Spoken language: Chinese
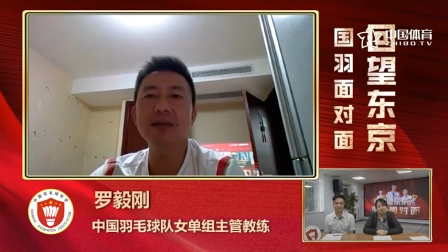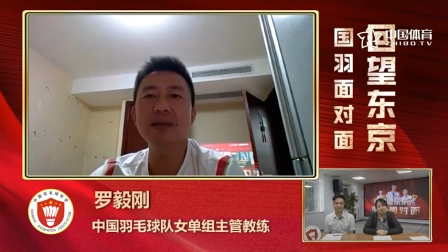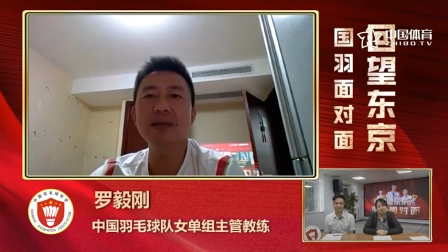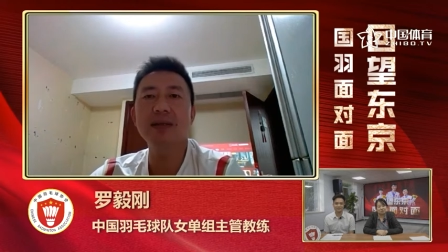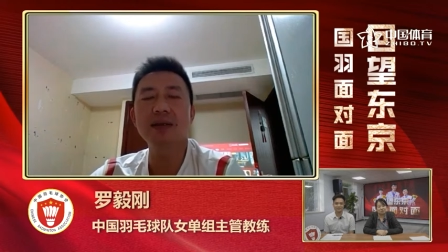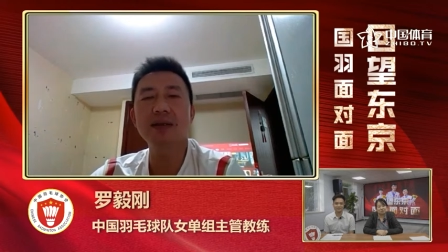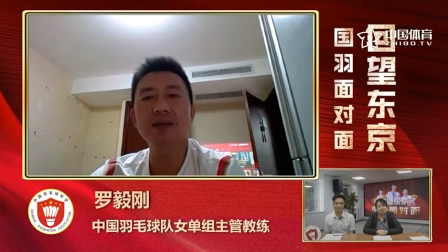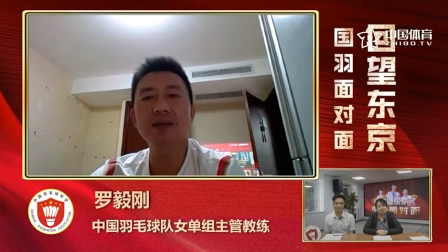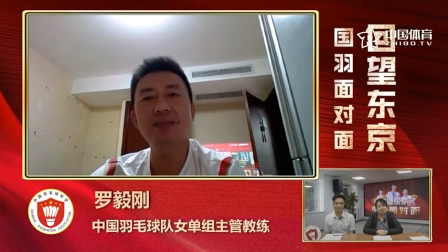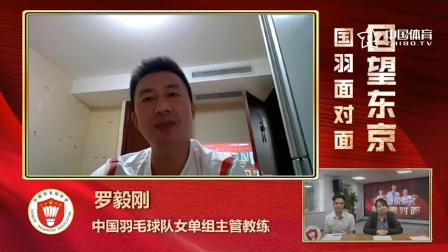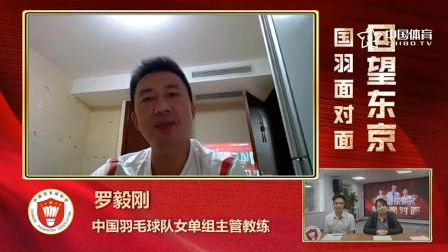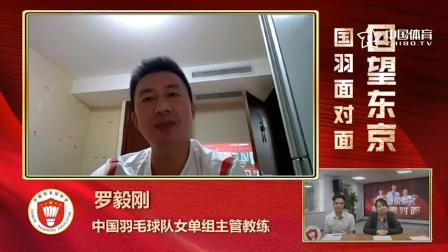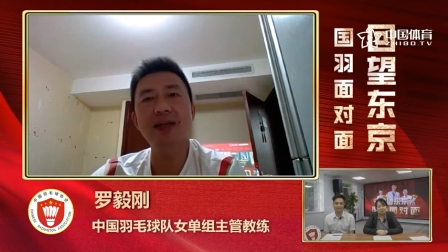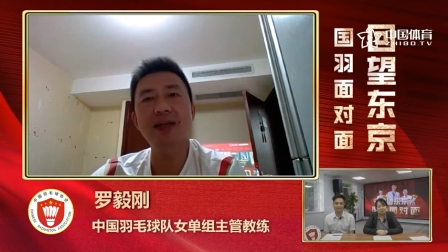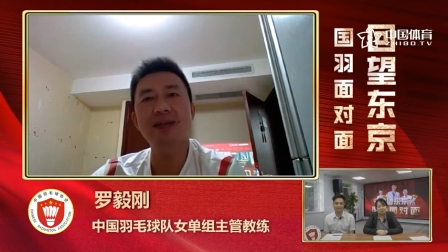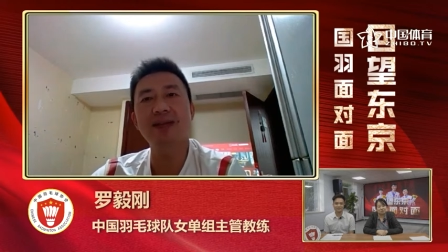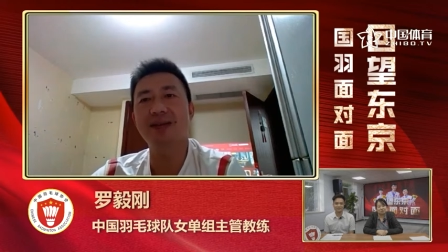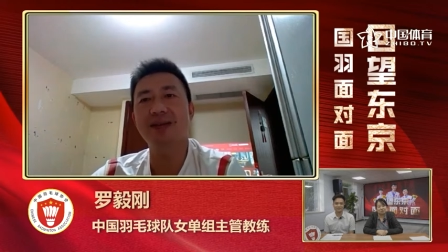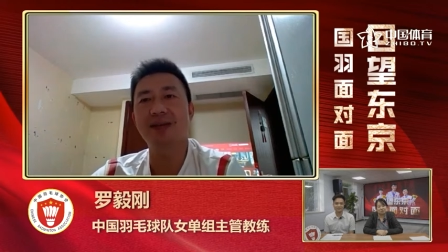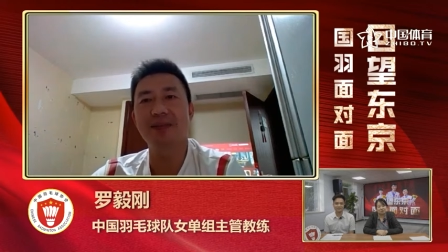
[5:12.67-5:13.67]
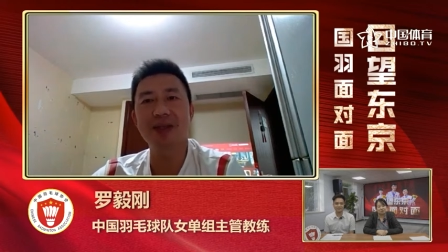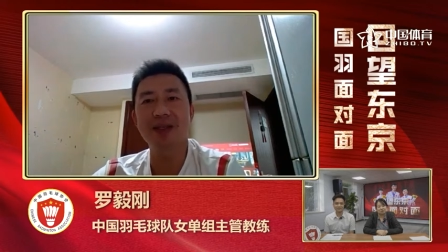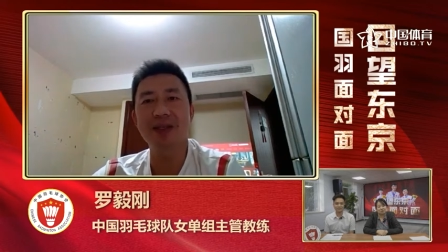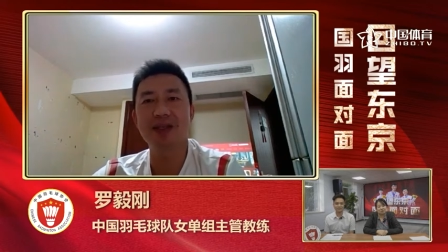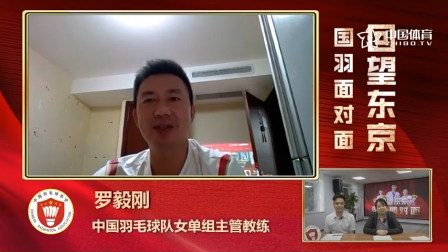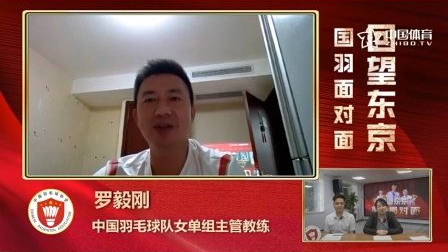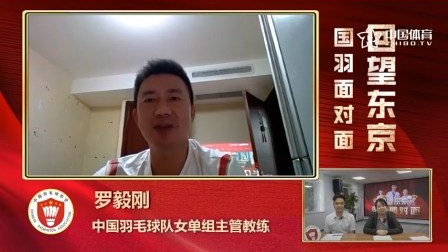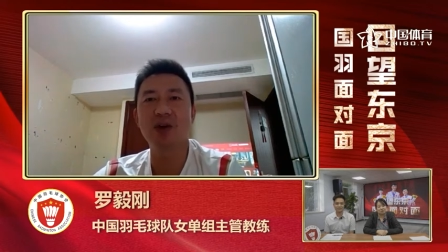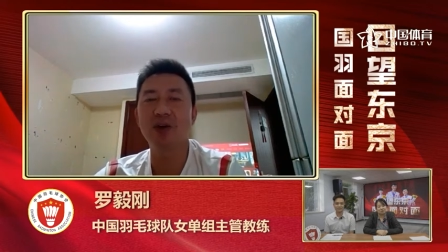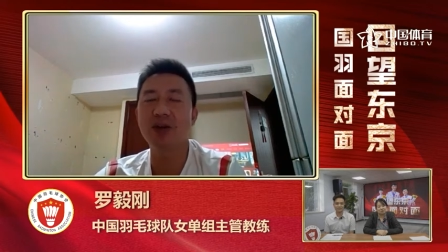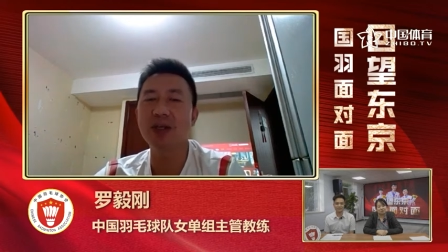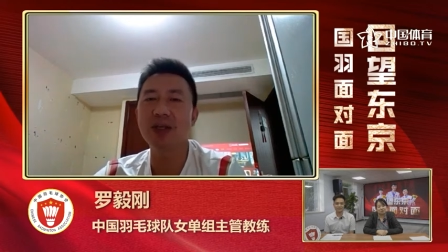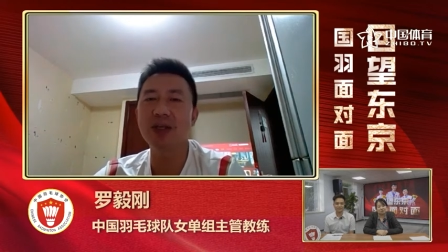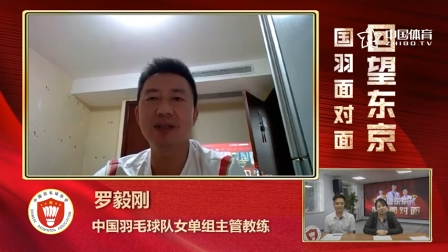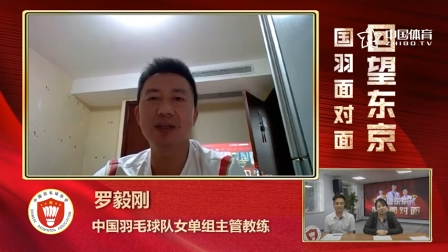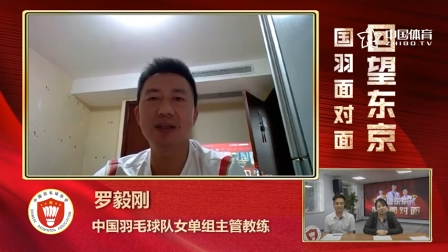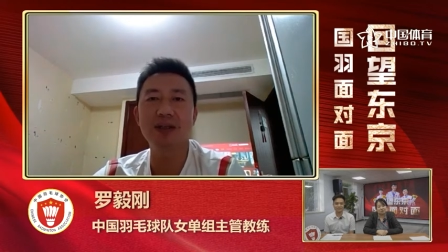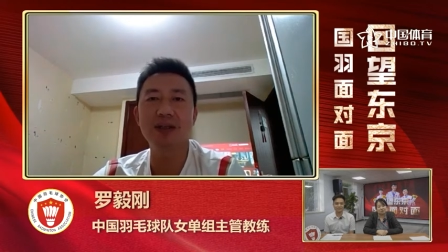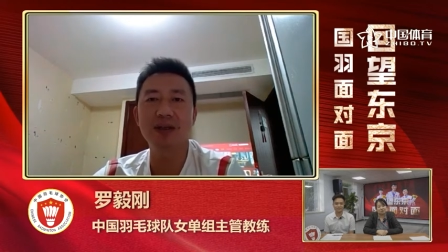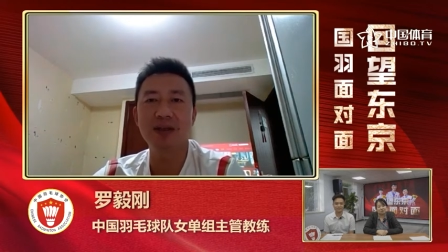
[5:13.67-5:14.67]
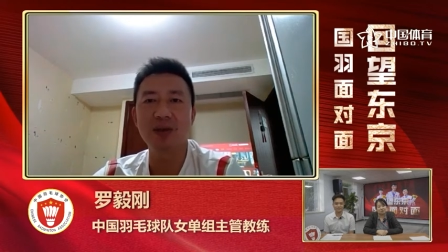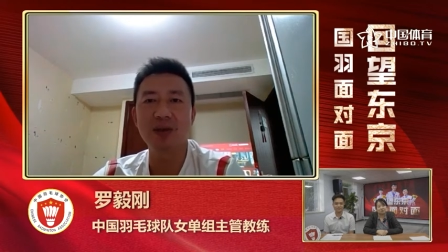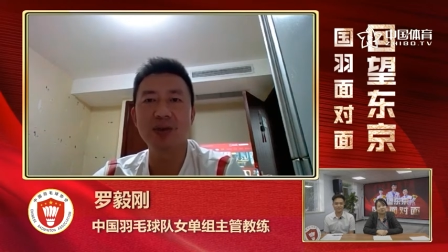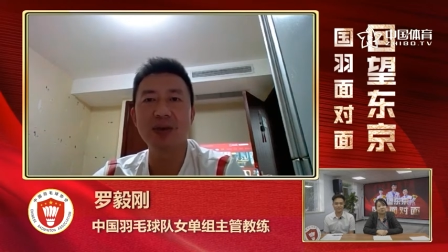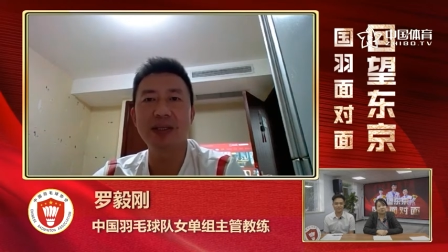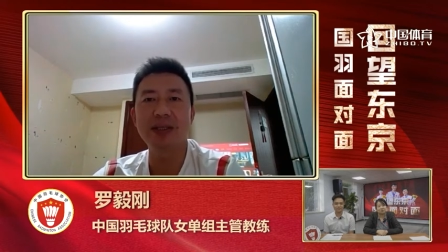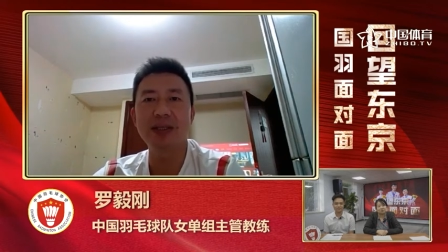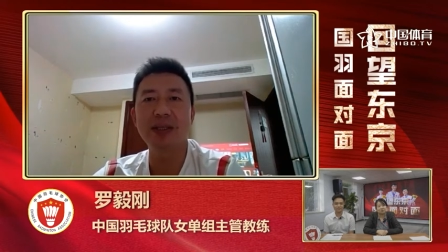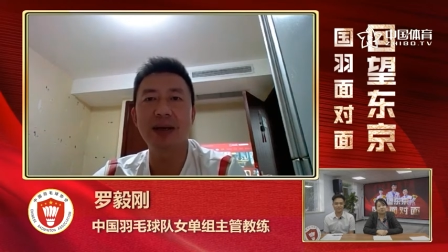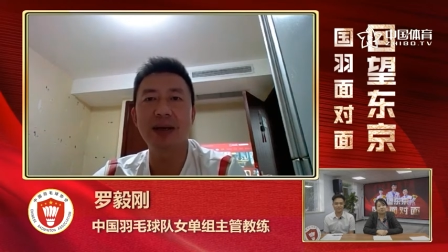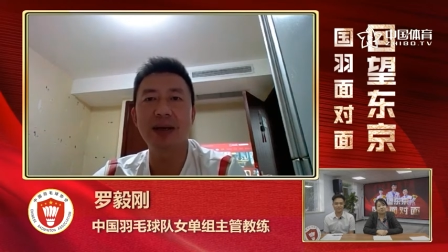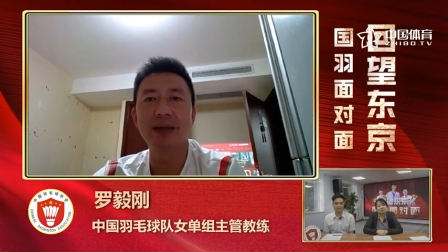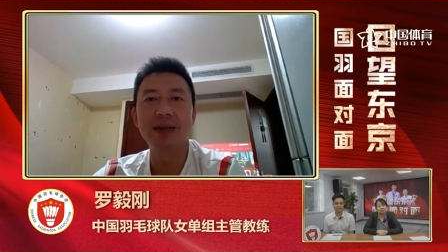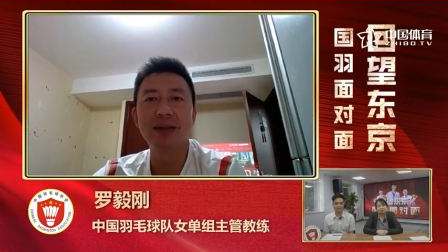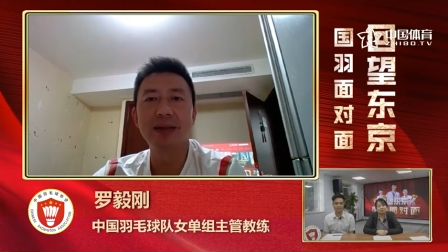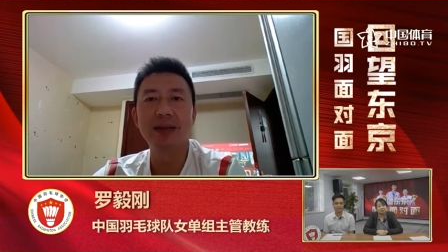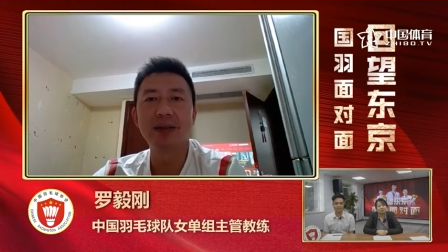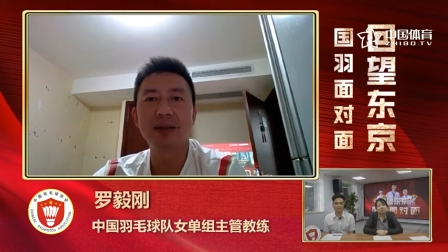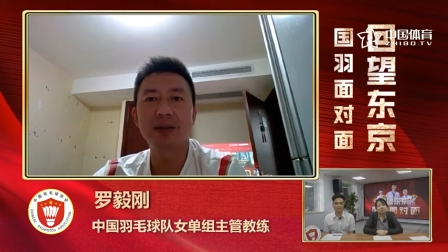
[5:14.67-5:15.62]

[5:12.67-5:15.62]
单其实不管什么时候一直永远在，